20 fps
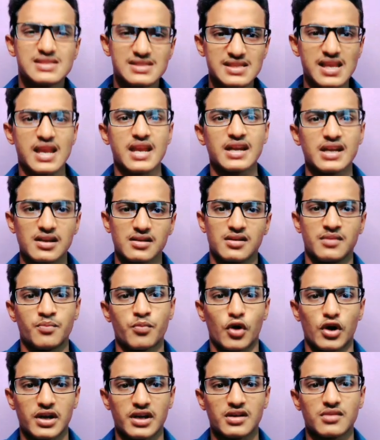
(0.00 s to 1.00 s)
సెకండ్
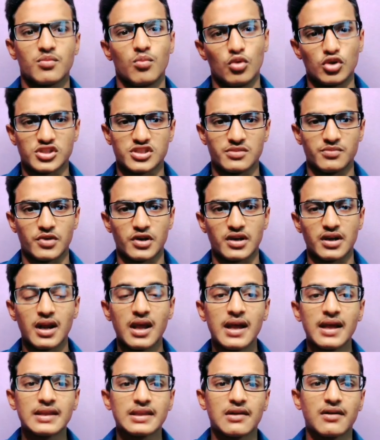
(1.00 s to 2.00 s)
ఇంపార్టెంట్ మోస్ట్ ఇంపార్టెంట్
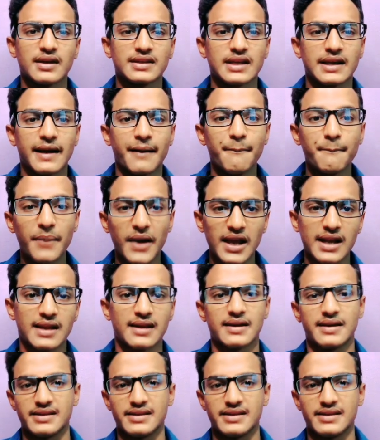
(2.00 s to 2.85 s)
తర్వాత కంపైలర్